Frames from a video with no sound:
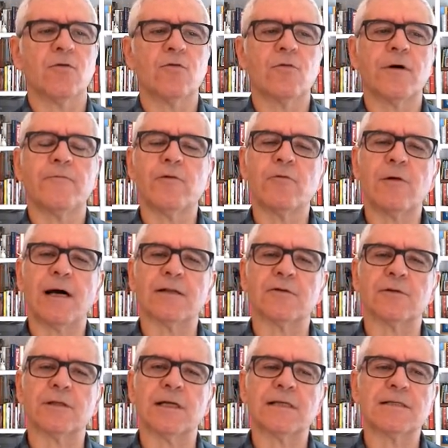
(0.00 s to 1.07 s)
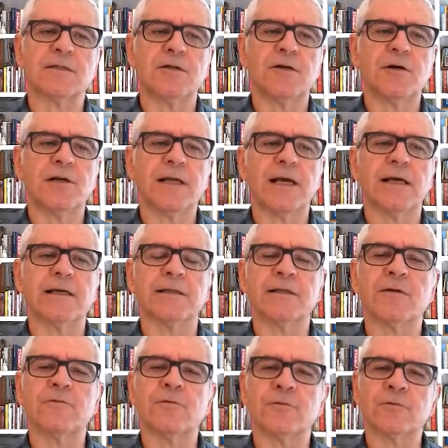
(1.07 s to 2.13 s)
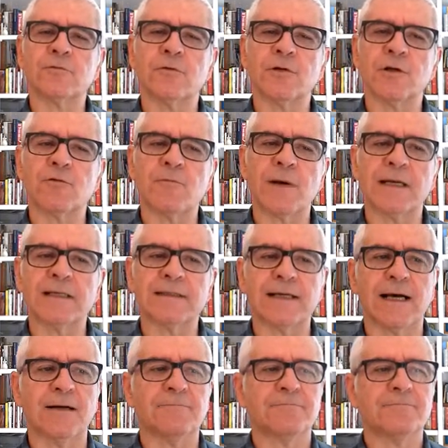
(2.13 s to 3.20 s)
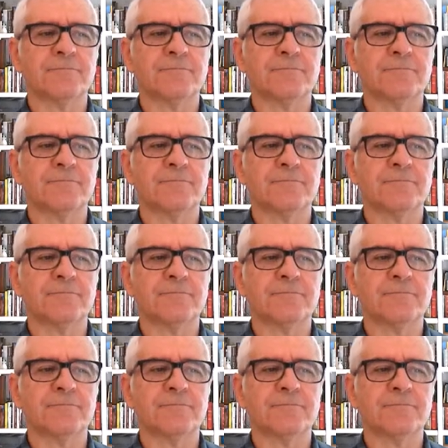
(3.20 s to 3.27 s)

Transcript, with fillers: un nuovo quadro della storia e del futuro dell'umanità.